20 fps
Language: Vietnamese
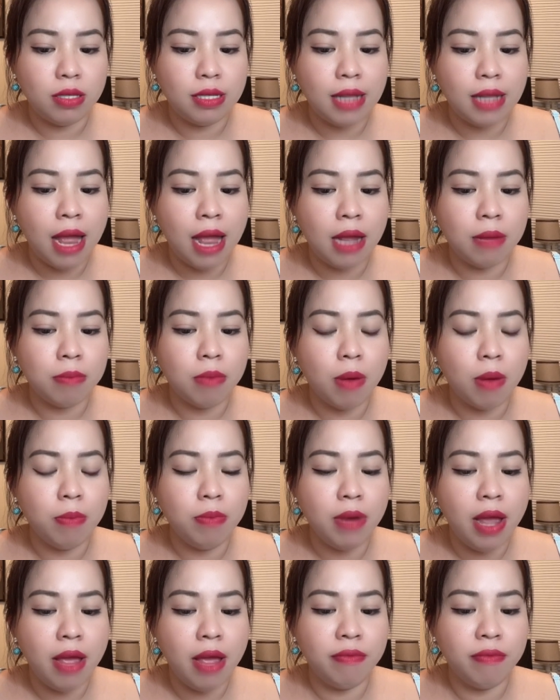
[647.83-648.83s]
tan
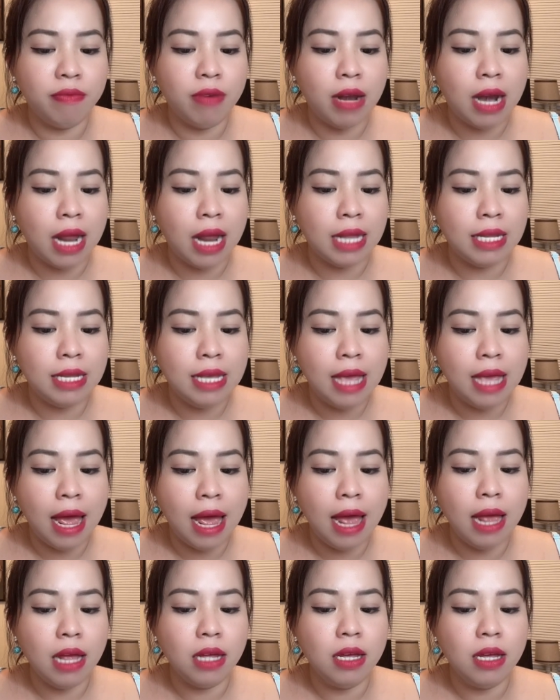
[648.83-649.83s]
bóng đêm và lạnh
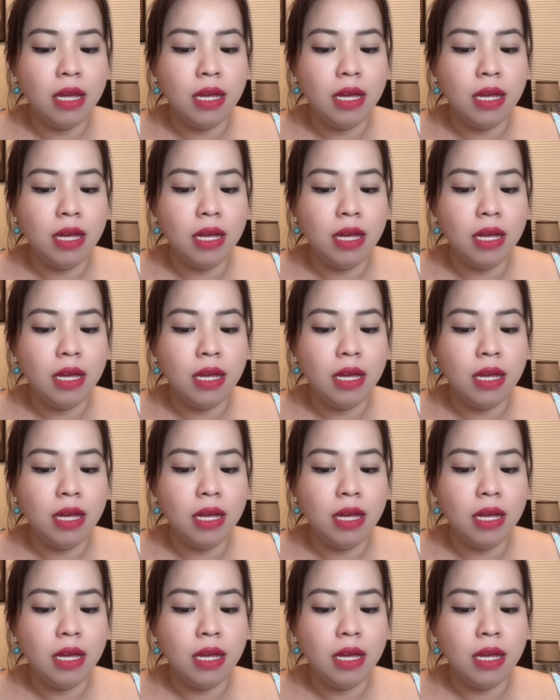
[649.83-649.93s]
giá